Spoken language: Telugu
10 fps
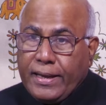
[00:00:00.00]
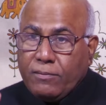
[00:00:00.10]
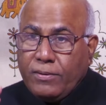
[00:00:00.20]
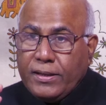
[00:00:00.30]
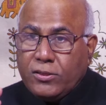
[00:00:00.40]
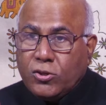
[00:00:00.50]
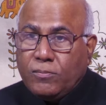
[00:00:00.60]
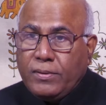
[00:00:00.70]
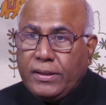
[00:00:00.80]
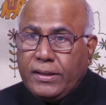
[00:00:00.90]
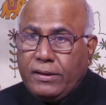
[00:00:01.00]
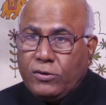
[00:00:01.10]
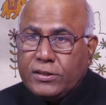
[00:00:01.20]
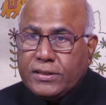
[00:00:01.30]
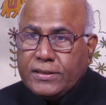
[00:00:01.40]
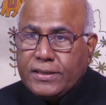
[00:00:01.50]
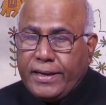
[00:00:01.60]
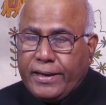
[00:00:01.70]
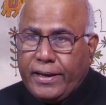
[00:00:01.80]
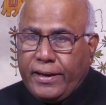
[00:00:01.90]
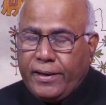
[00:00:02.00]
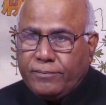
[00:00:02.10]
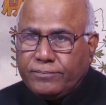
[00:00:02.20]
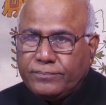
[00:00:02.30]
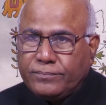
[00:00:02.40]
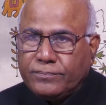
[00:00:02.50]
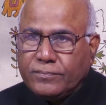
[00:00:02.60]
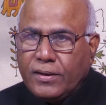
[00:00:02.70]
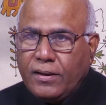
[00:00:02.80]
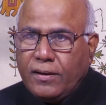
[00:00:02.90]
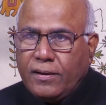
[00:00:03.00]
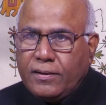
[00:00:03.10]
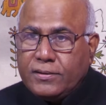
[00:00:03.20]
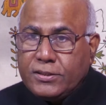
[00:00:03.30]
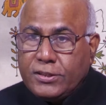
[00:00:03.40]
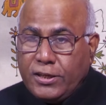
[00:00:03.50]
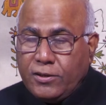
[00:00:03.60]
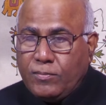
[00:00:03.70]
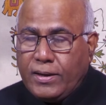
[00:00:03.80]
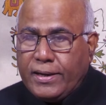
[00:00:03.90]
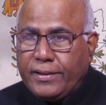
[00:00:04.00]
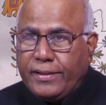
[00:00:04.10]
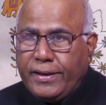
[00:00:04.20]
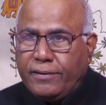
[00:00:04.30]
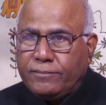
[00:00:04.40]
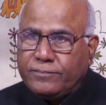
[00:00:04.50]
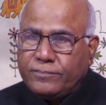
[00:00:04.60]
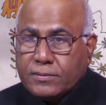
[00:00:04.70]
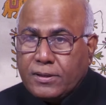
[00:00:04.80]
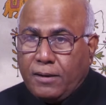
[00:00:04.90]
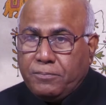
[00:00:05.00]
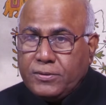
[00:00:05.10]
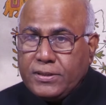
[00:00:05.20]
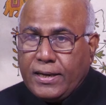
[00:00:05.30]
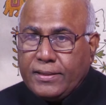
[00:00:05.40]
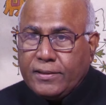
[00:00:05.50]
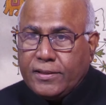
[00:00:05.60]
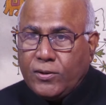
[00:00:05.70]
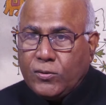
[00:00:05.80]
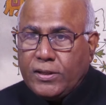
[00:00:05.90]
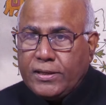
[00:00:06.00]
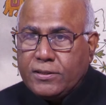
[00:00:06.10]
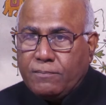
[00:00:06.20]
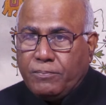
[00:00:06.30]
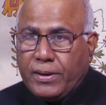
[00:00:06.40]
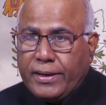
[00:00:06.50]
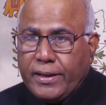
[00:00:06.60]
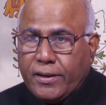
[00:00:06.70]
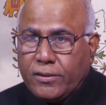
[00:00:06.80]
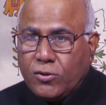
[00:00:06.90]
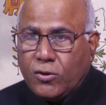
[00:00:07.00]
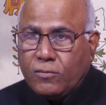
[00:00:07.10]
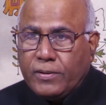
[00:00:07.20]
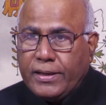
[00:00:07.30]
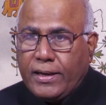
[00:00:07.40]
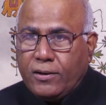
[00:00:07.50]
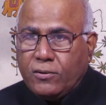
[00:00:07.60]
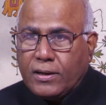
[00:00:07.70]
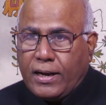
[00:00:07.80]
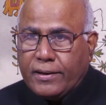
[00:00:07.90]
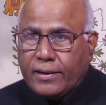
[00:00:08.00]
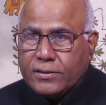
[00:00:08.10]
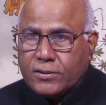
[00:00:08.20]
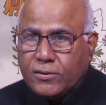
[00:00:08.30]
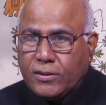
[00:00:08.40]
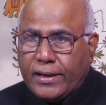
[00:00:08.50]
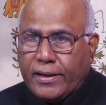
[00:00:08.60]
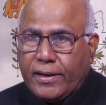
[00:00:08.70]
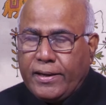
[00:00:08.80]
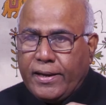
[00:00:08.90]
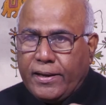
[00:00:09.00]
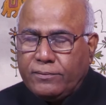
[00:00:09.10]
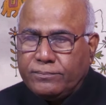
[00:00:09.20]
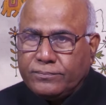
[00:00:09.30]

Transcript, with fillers: ఎనభై తొమ్మిది వచ్చేసరికి సీన్ మారింది కాపు జాతి తెలుగుదేశం పార్టీకి దూరమయ్యారు కాంగ్రెస్కు దగ్గరయ్యారు